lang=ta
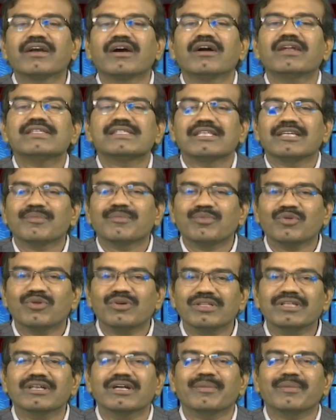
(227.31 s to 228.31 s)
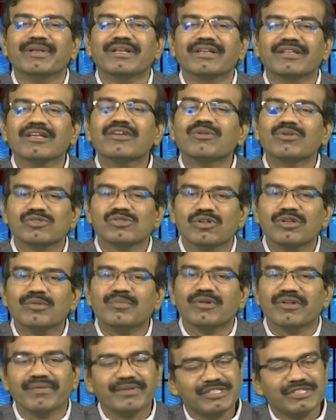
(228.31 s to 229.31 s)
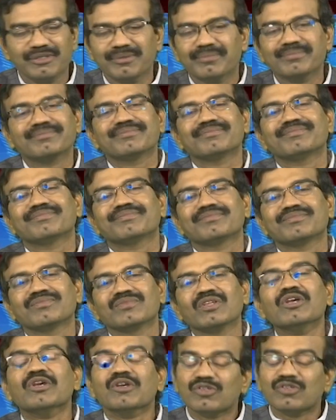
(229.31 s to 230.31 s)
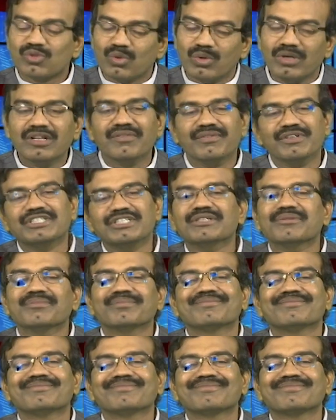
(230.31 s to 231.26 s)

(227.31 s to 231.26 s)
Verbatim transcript: காலி செய்ய போகுது அப்படின்றதா இவங்க சொல்ல போகிற விஷயம் சொன்ன விஷயம்